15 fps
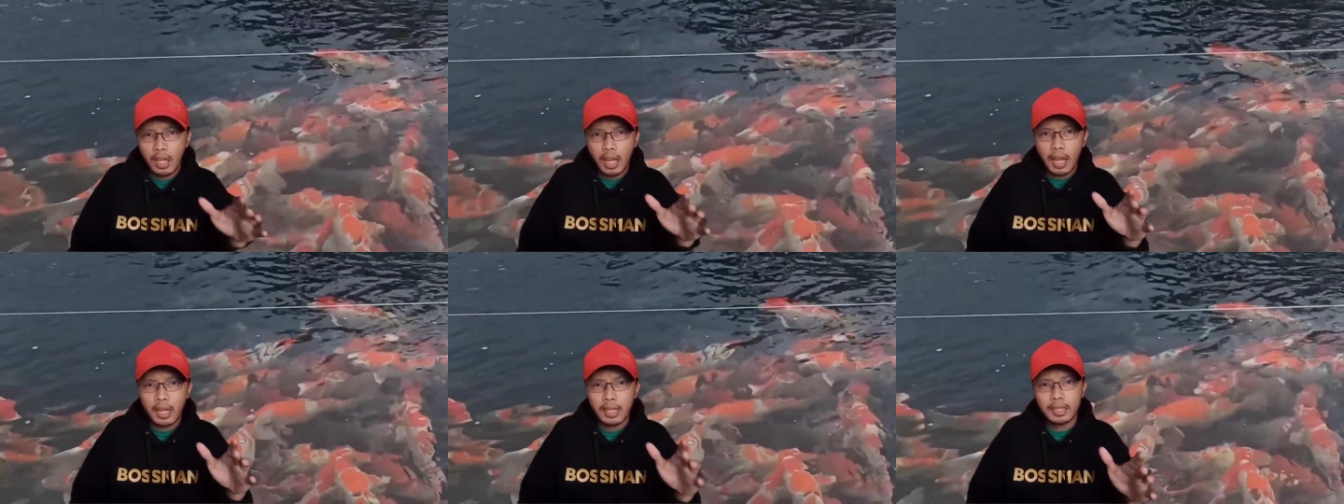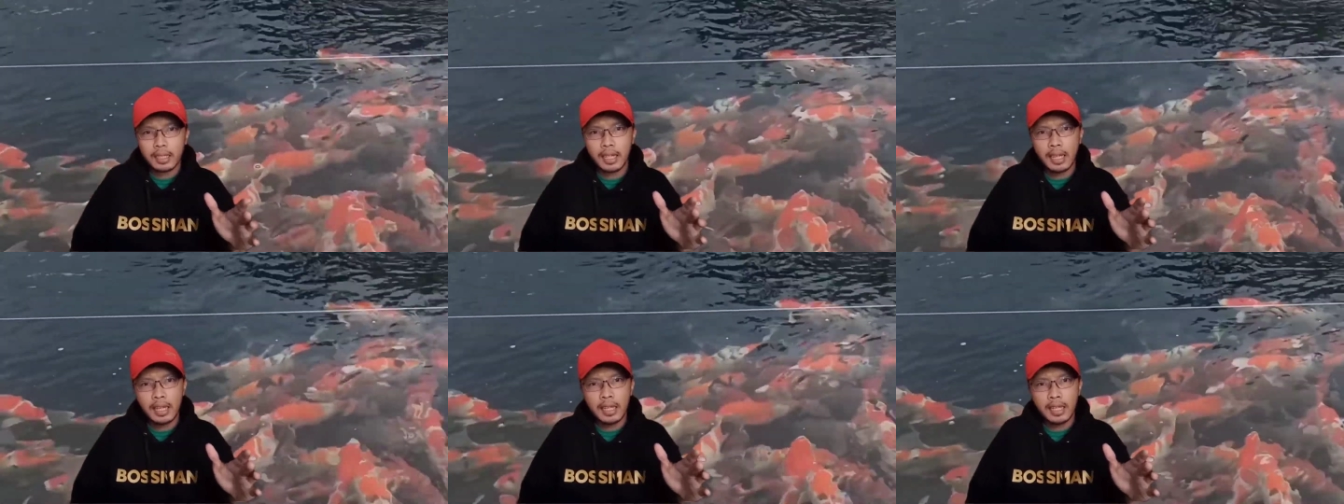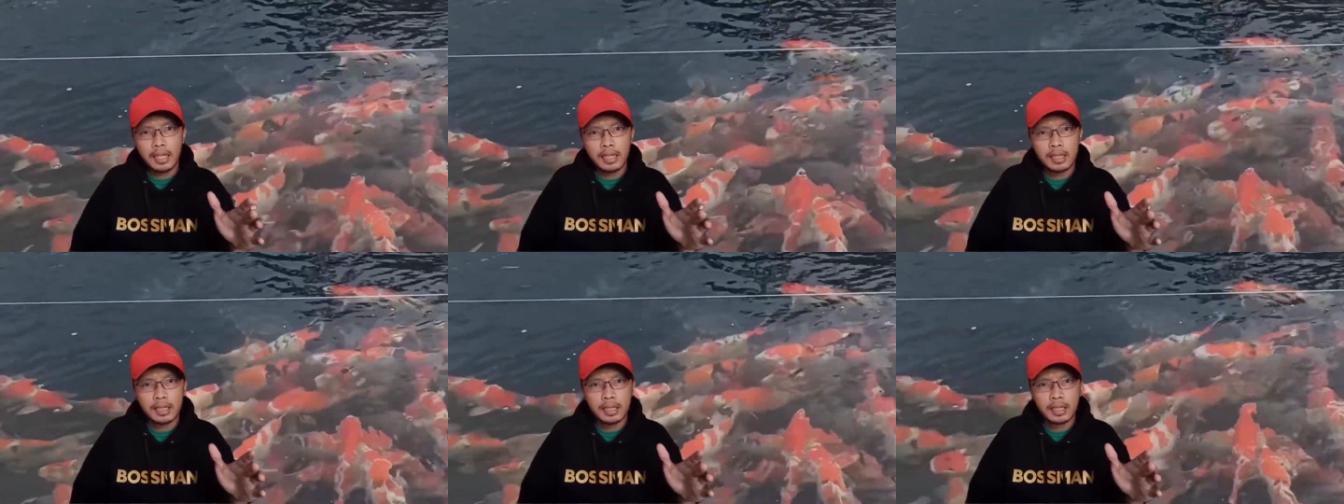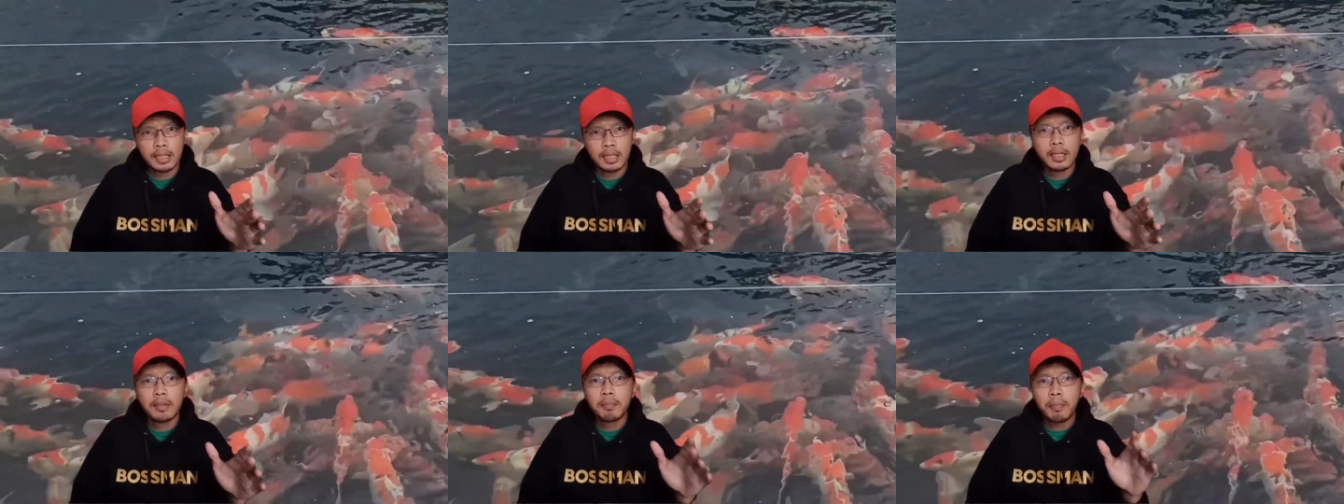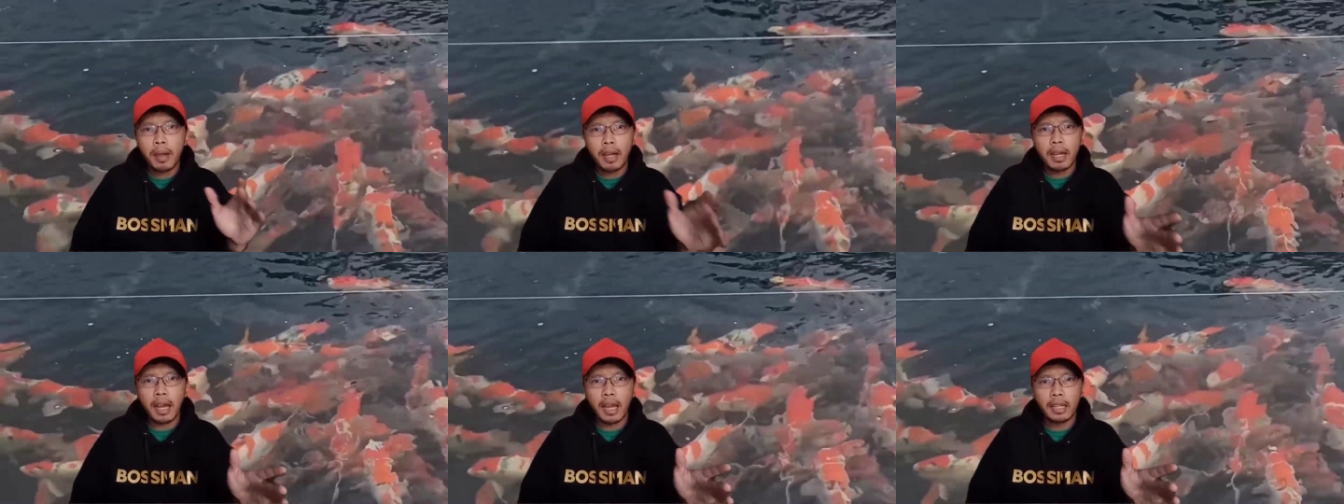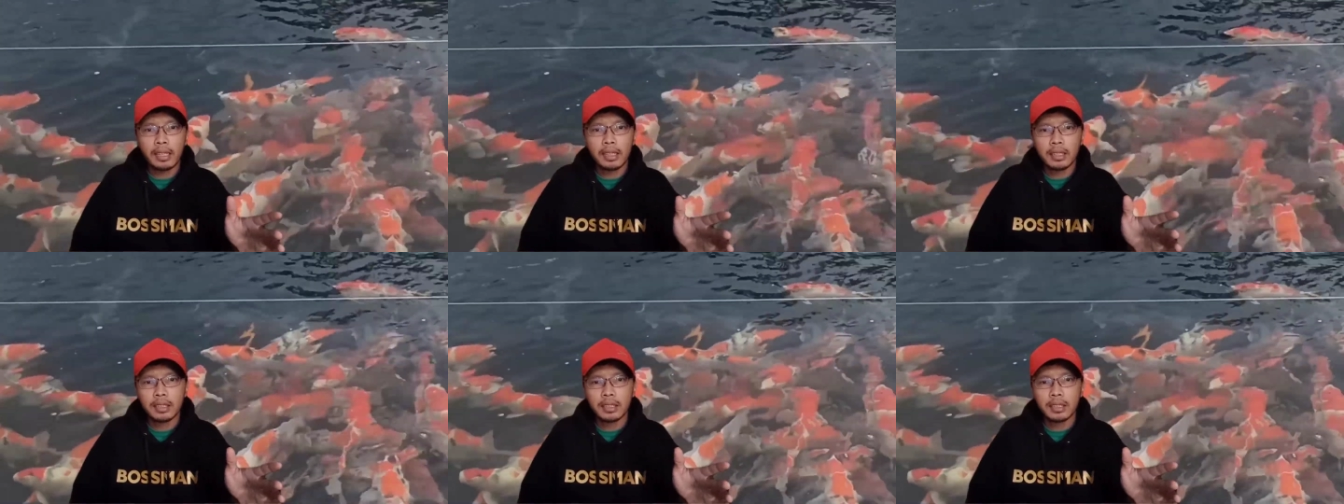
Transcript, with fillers: ada pakan